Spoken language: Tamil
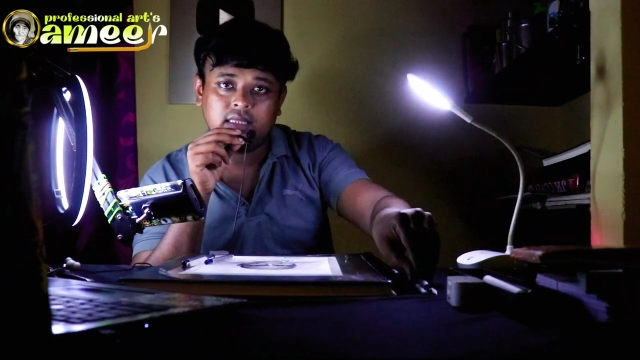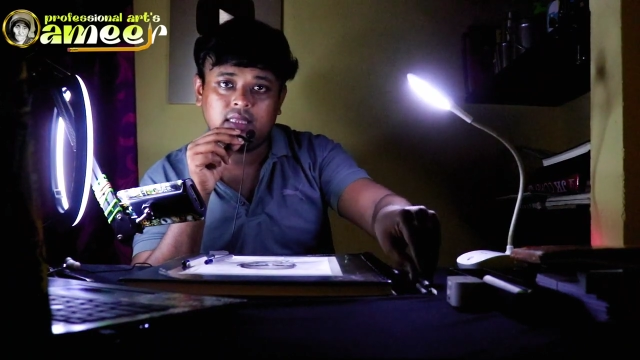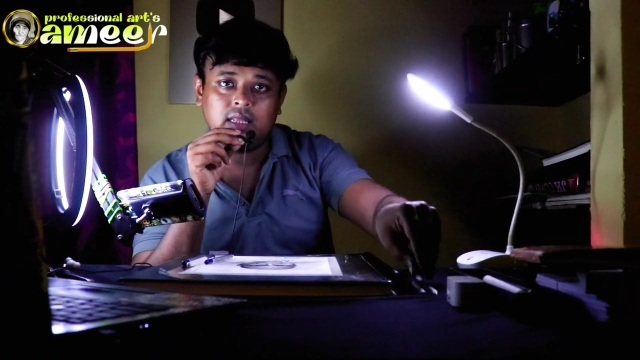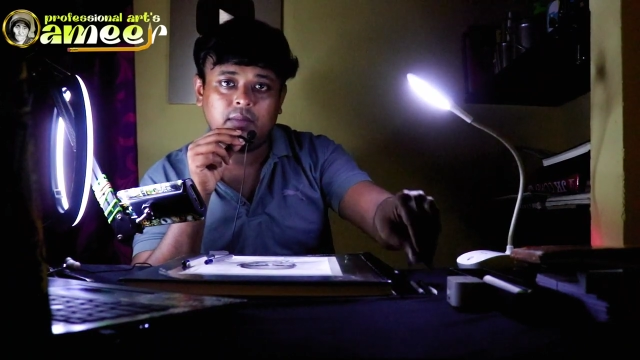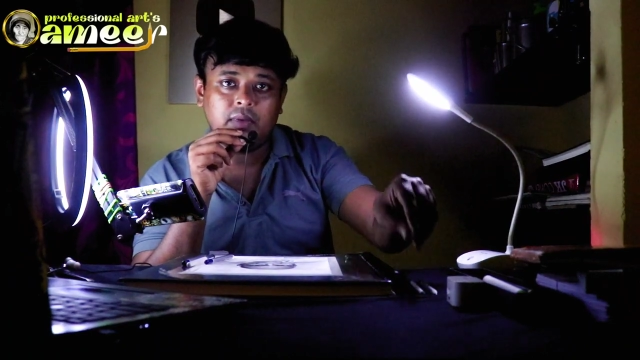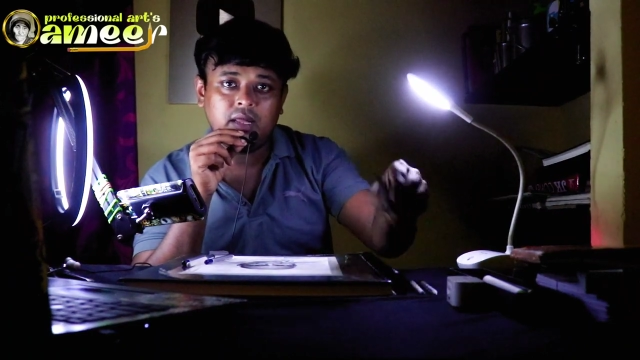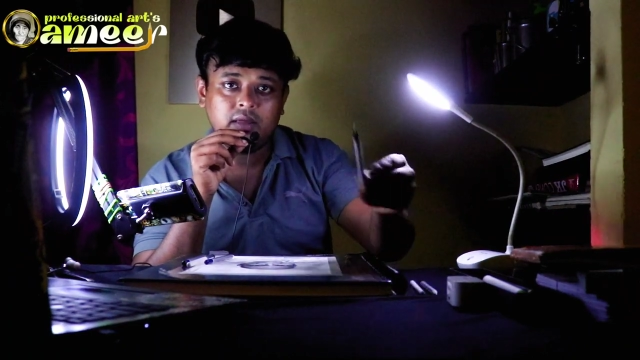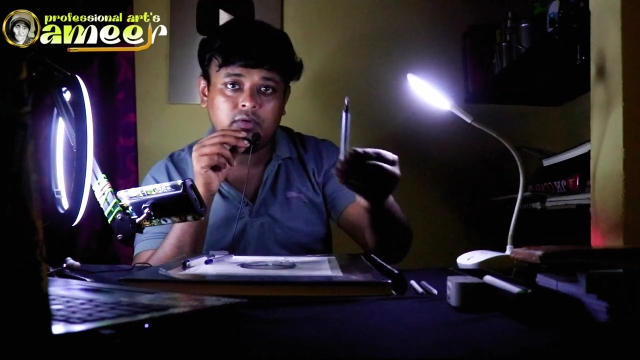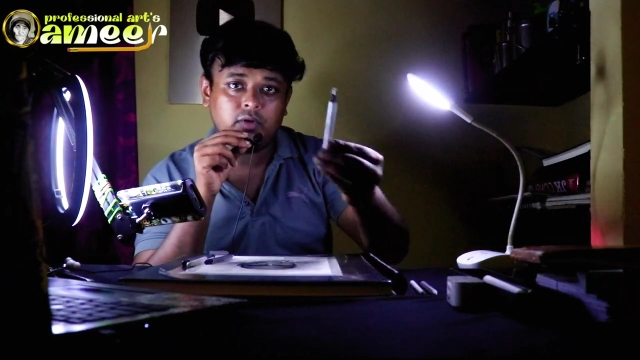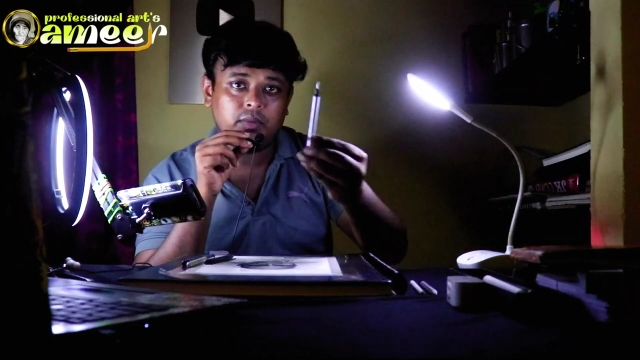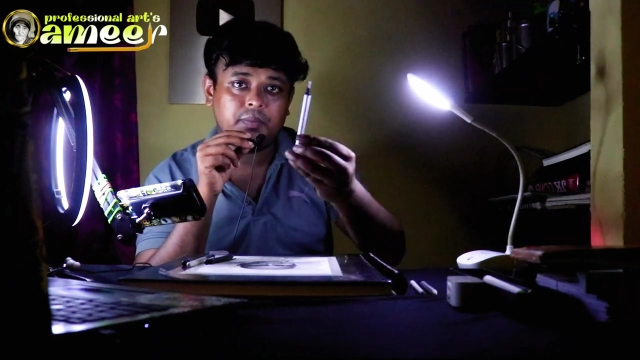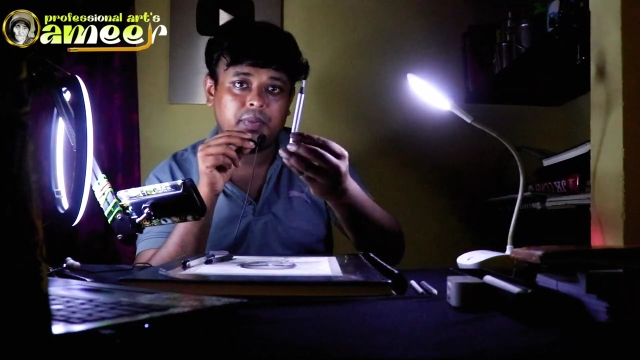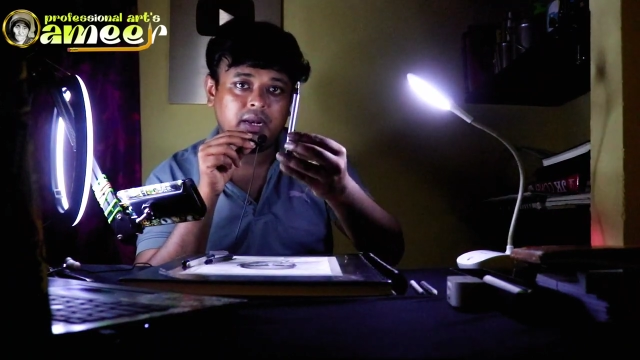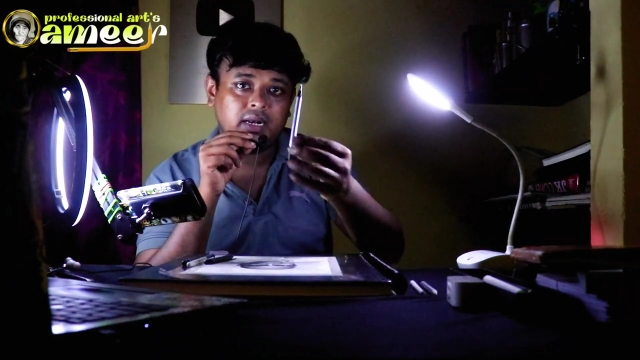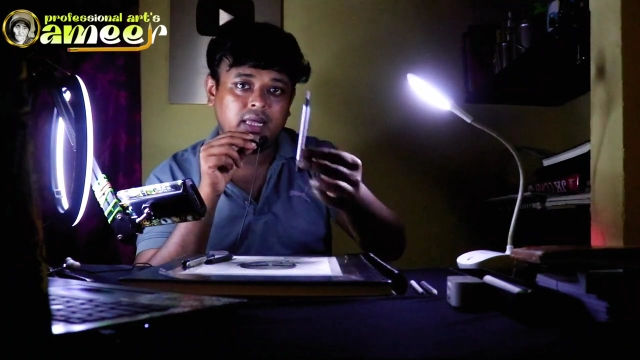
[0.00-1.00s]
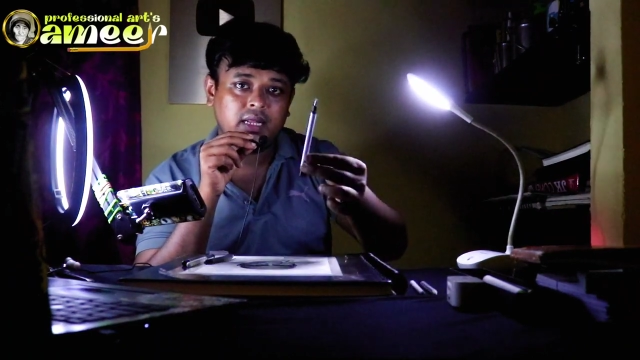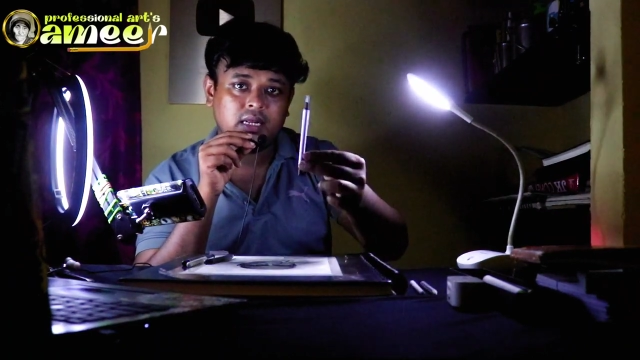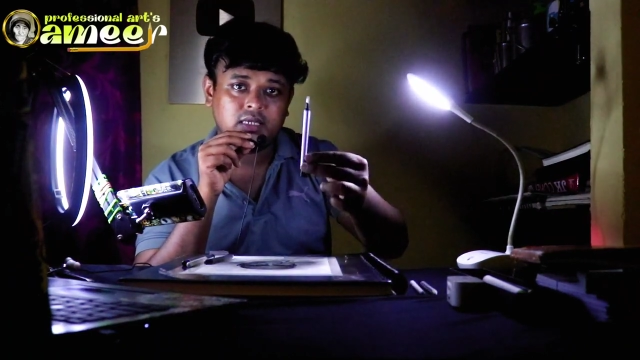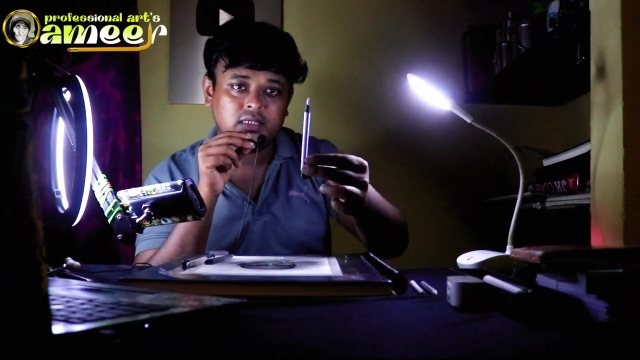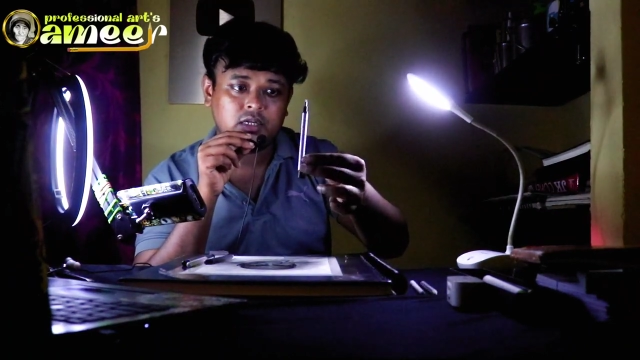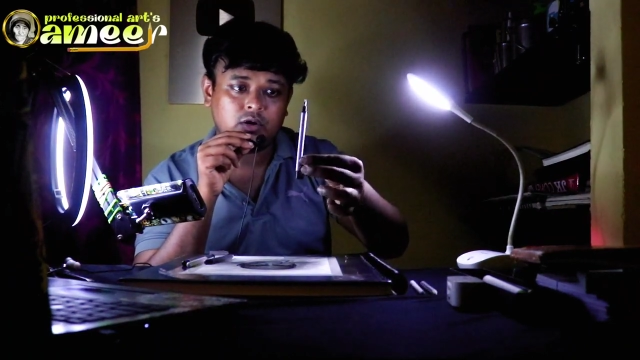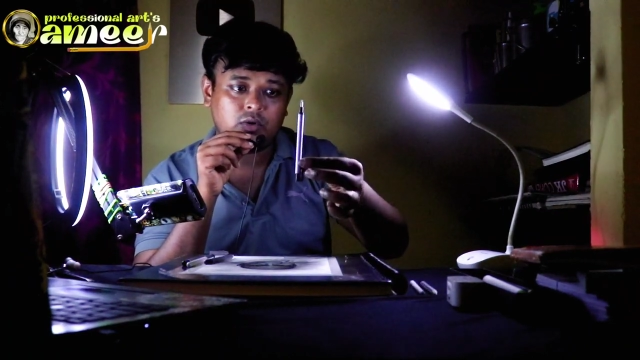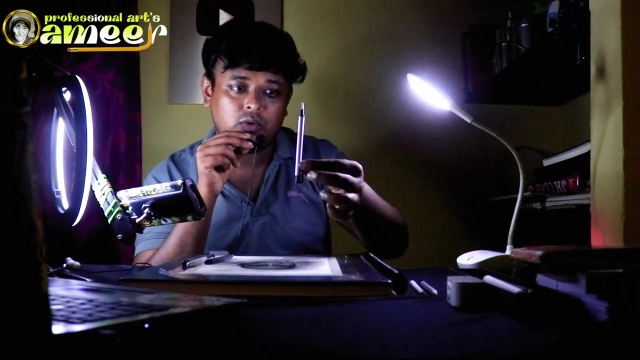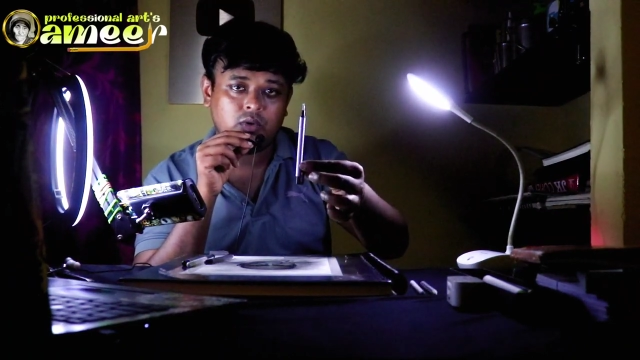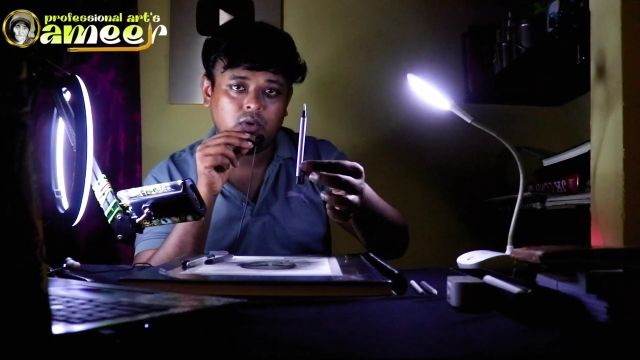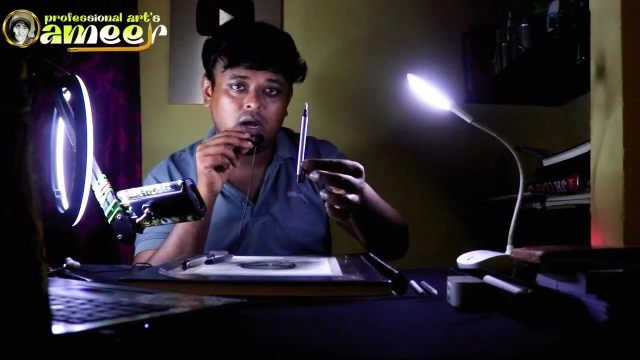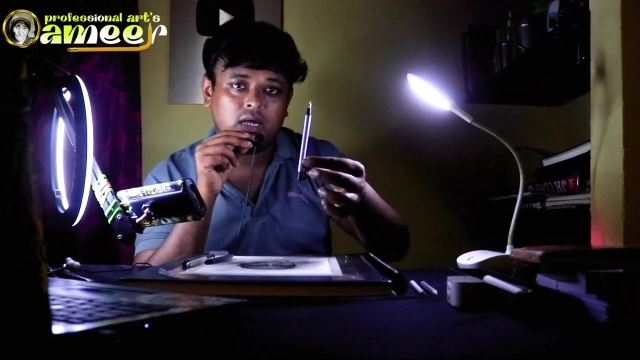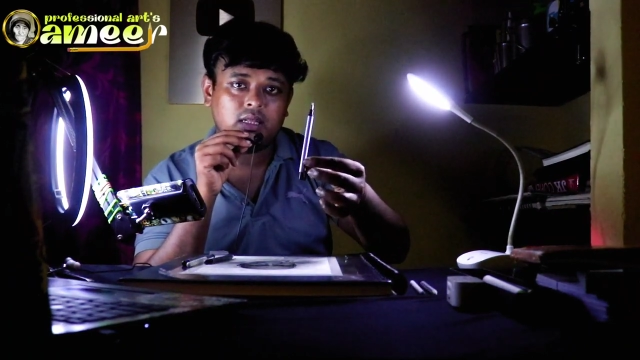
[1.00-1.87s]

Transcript: இந்த மாதிரி ஒரு பென் எரேசர் இருக்கும்